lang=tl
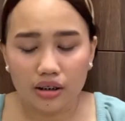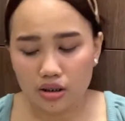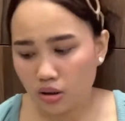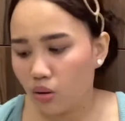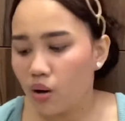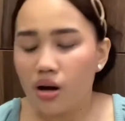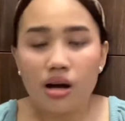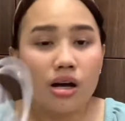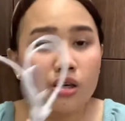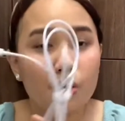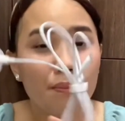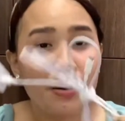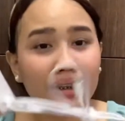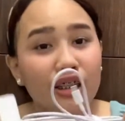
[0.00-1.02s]
So,
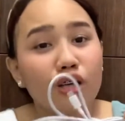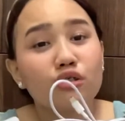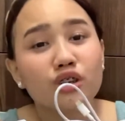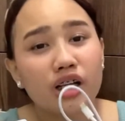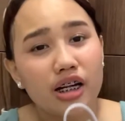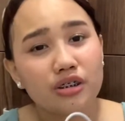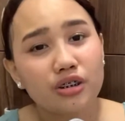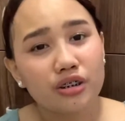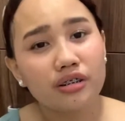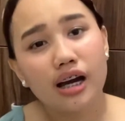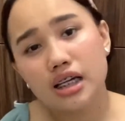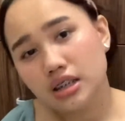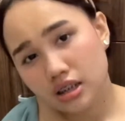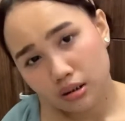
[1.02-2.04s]
yung pati yung charger
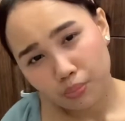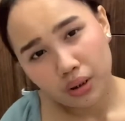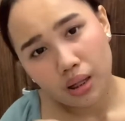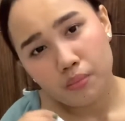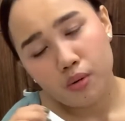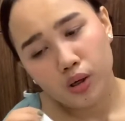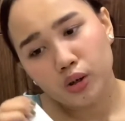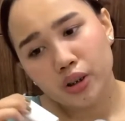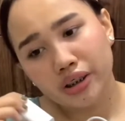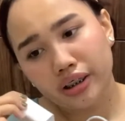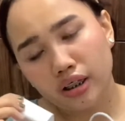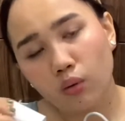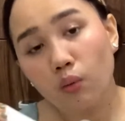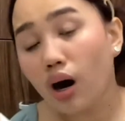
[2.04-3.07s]
guys is pinamodel niya
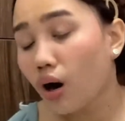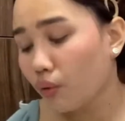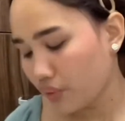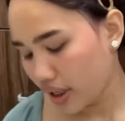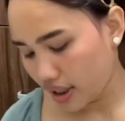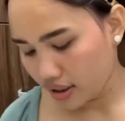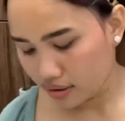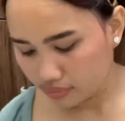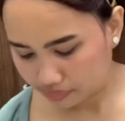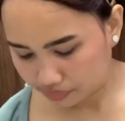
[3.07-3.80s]
ng Huawei.